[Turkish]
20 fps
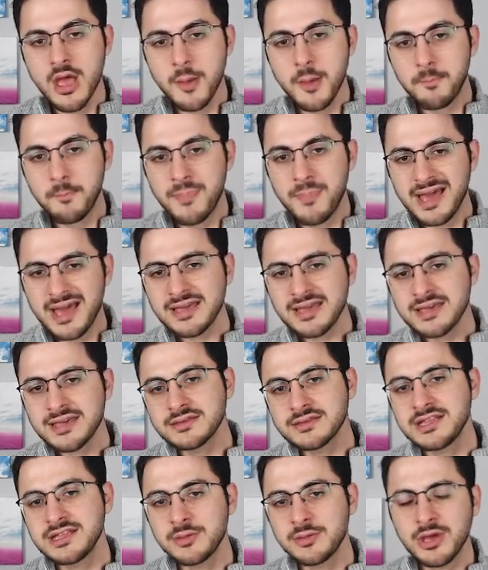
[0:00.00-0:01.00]
Bag
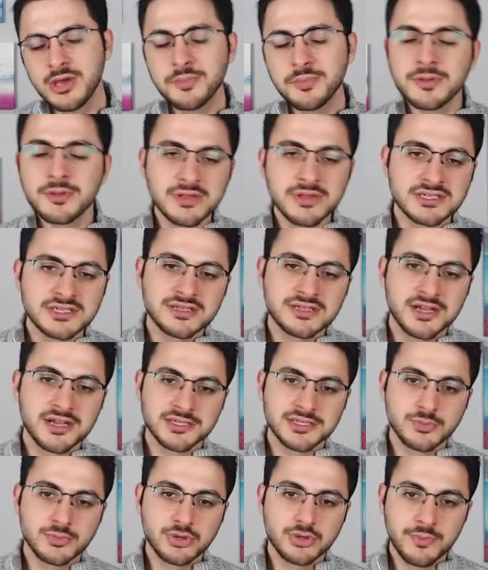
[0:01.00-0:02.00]
ne demek? Bilmeniz
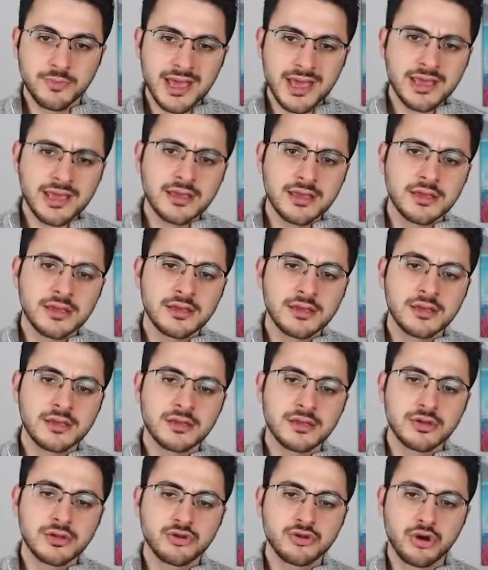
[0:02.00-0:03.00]
lazım bunu. Bag
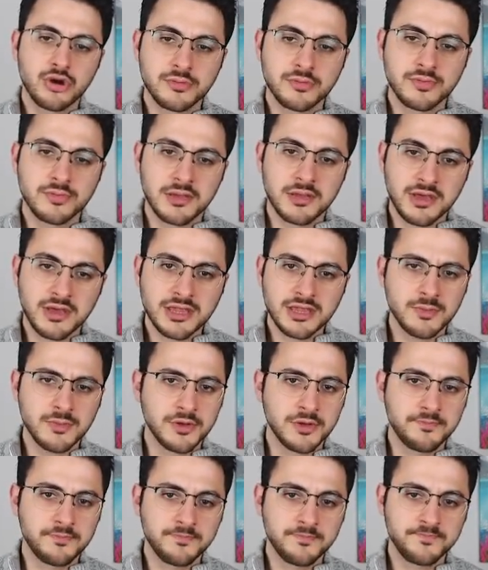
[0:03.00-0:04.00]
torba demek değil
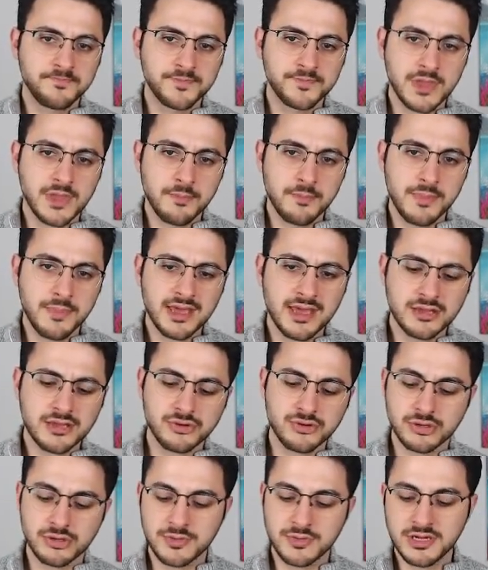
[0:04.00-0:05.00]
mi? Bag
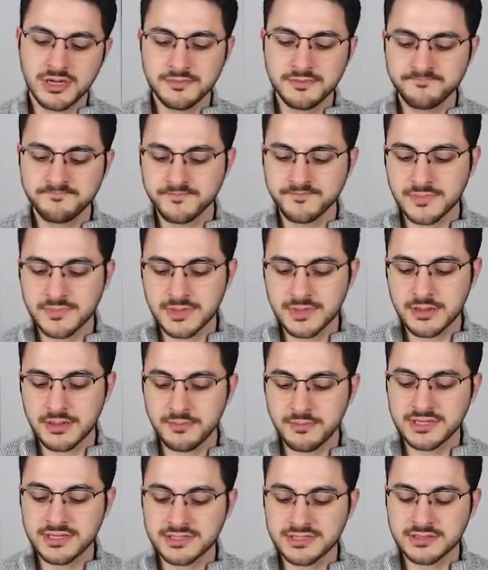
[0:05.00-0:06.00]
torba.
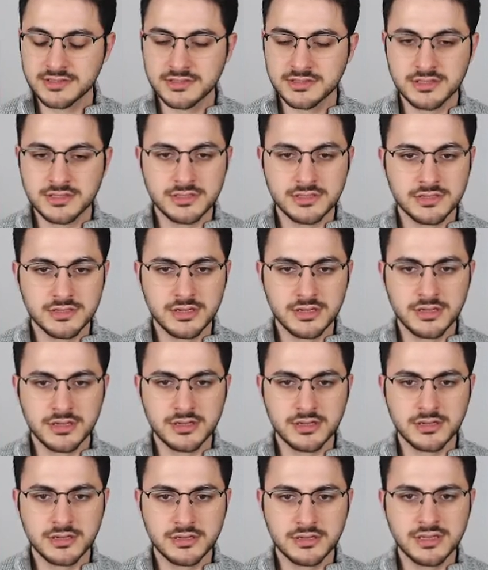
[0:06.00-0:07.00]

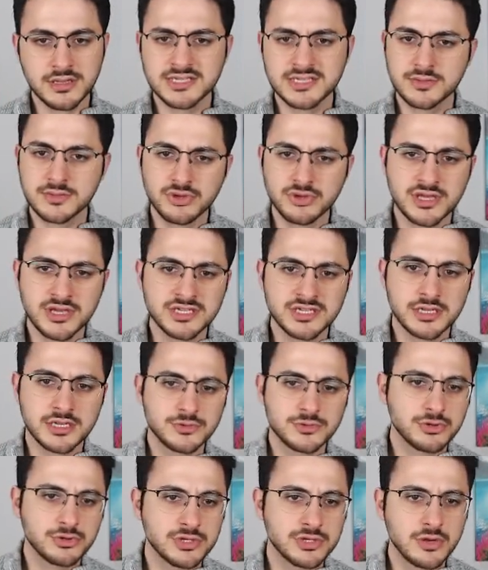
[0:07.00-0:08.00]
Ee, neyse bunu geçelim.
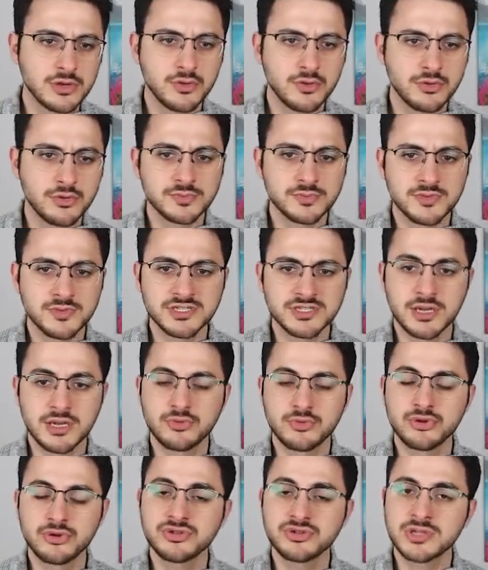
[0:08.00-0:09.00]
Çok üstüne
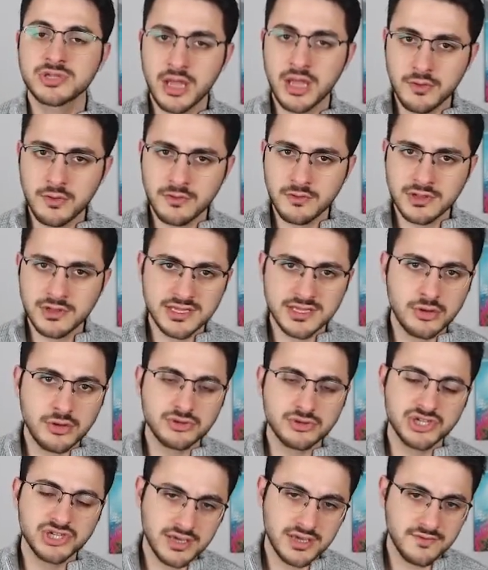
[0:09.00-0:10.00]
konuşmayacağım bunun. Tavol yine
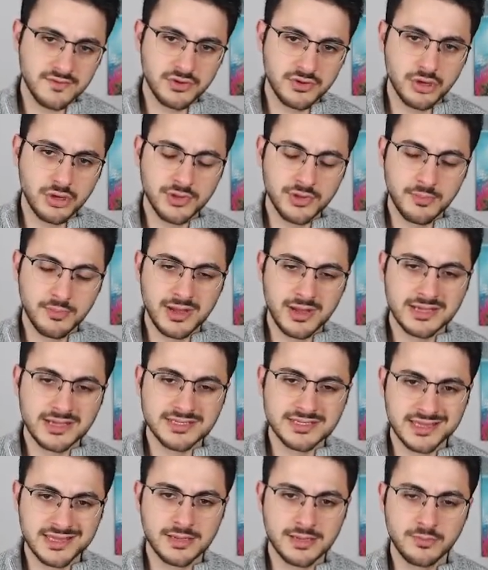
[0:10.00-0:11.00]
önceki videomda
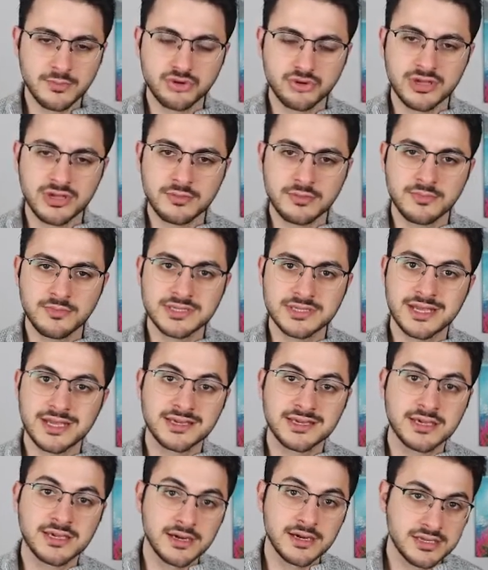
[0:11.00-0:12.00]
bahsettim bundan.
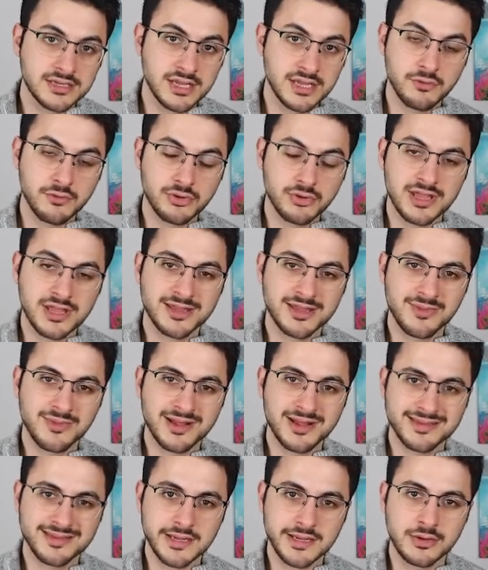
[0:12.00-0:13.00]
Mesela kağıt tavlu dedim
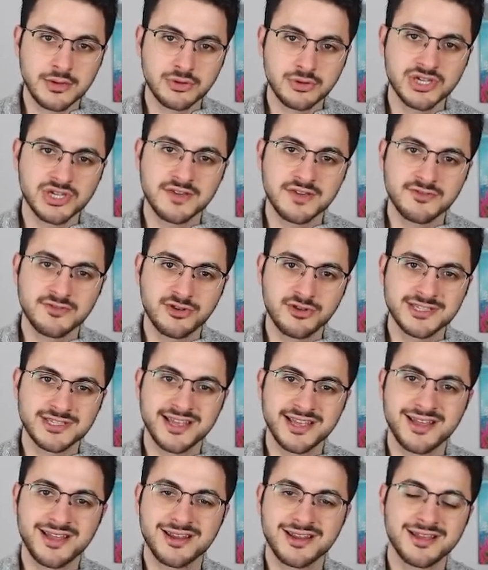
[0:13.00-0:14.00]
hatta. Önceki videoyu
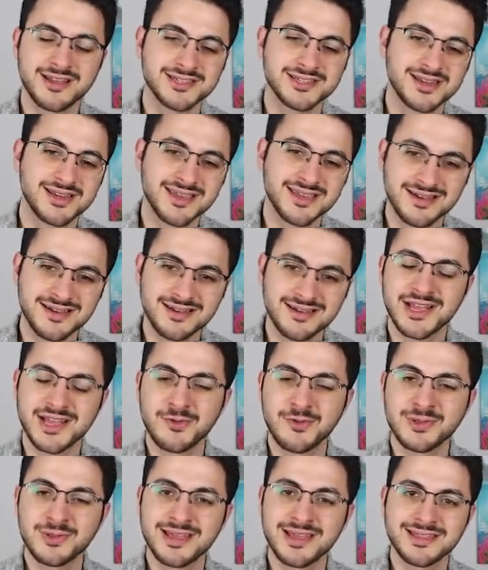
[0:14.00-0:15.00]
izleyen arkadaşlar kağıt
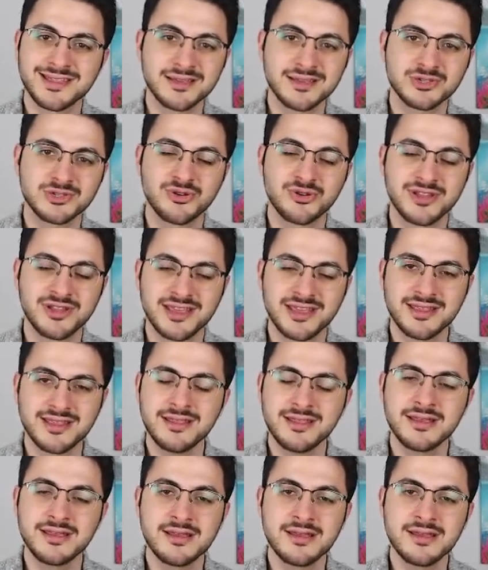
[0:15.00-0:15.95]
havlu neydi? Söyleyin.